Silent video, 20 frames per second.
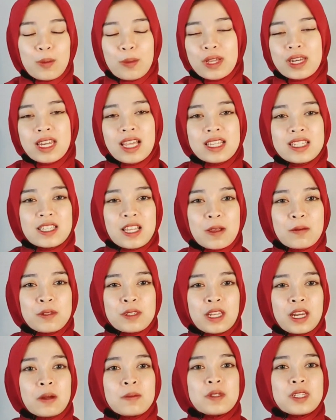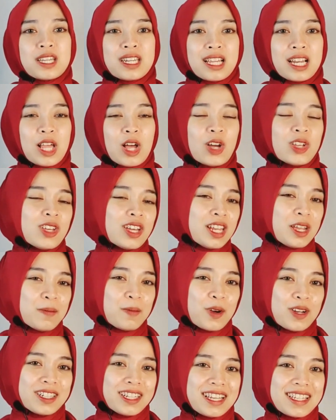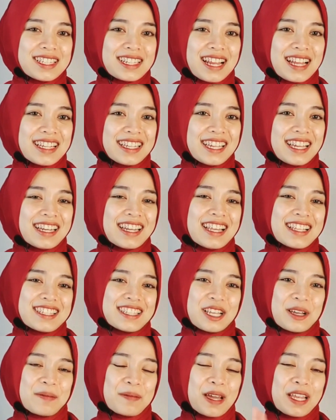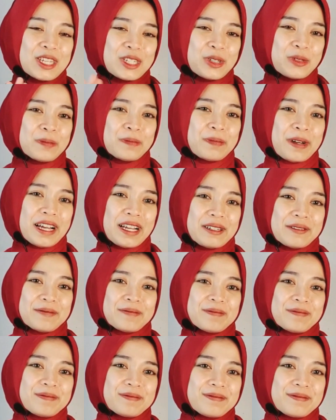komen, dan subscribe channel Hodori Podcast Rakyat, dan sampai jumpa.